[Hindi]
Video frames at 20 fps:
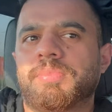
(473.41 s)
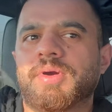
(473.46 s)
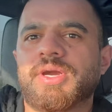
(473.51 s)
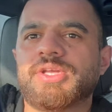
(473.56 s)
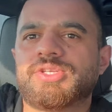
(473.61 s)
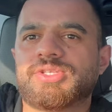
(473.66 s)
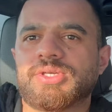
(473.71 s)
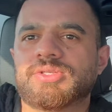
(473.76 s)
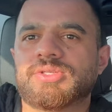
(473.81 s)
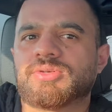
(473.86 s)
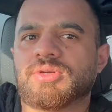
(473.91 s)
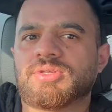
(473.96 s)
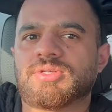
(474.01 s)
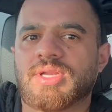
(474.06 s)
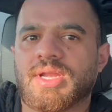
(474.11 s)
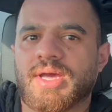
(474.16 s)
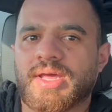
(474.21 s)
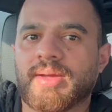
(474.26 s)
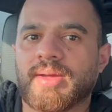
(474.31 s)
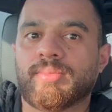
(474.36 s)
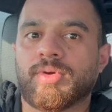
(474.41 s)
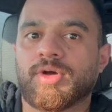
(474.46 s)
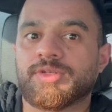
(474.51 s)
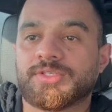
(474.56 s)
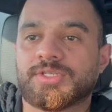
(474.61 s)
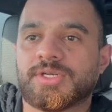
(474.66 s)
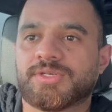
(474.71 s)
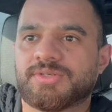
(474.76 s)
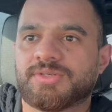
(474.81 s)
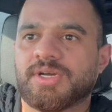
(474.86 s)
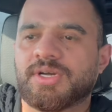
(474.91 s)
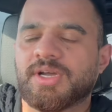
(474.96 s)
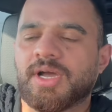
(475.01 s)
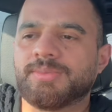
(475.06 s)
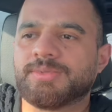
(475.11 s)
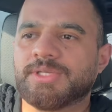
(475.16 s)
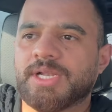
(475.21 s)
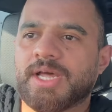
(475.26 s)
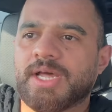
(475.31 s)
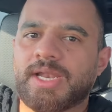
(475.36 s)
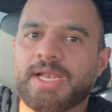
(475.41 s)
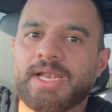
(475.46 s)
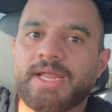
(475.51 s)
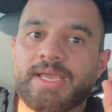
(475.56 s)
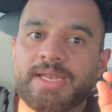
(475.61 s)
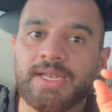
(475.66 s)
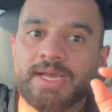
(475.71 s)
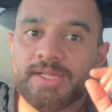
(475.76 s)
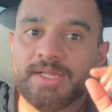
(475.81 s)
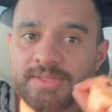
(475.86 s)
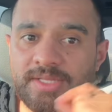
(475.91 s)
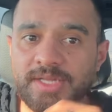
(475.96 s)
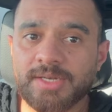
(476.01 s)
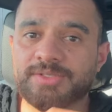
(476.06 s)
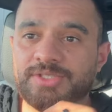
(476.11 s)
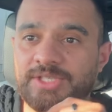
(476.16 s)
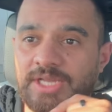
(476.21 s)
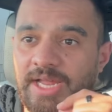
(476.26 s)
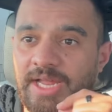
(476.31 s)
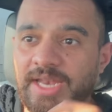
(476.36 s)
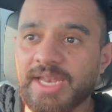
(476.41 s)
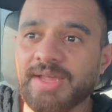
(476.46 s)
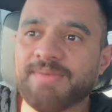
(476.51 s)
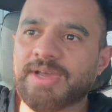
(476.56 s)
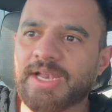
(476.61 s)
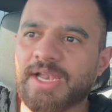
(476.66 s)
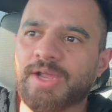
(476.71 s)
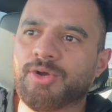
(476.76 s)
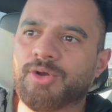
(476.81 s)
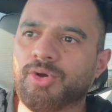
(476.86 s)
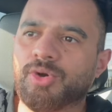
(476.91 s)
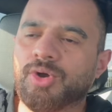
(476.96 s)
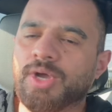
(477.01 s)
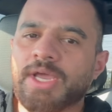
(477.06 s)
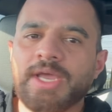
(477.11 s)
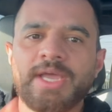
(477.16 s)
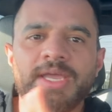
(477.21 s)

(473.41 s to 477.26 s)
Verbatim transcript: बड़ी चीज़ को चला रहा है मॉन्स्टर ट्रक आप चला रहे हैं लेकिन अंदर चलाने वाले को